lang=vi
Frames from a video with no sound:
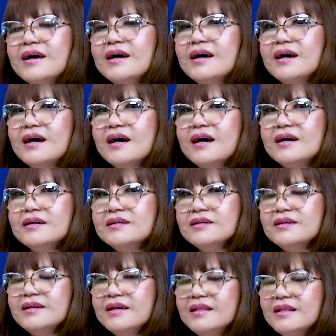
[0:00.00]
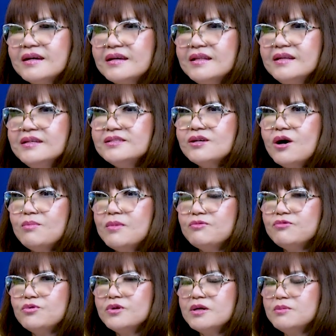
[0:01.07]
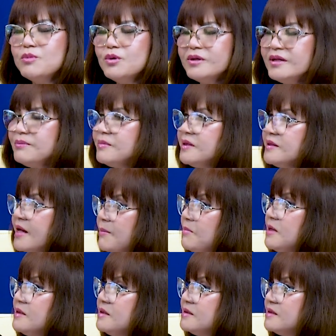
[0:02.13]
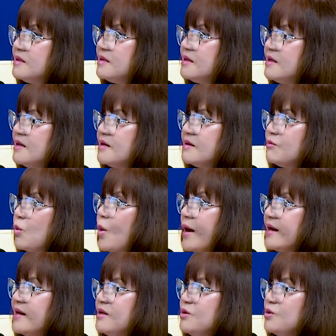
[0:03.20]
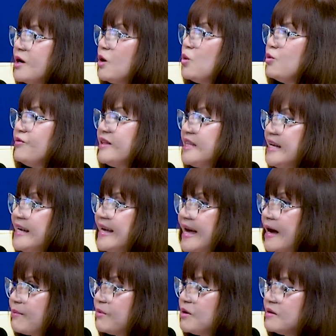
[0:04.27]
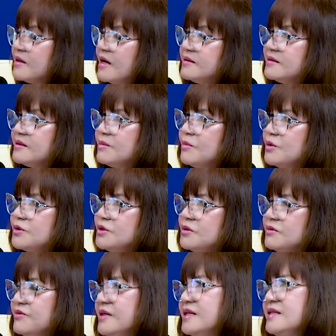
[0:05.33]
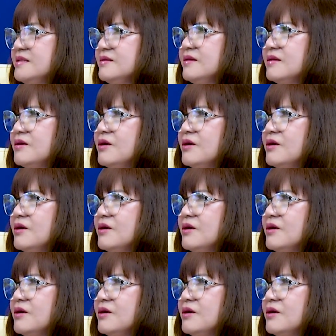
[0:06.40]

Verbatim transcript: À, Hưng cứ nghĩ là cái lý do mà phụ nữ muốn bước thêm bước nữa ngoài cái nhu cầu về tình cảm cần có một vì cái có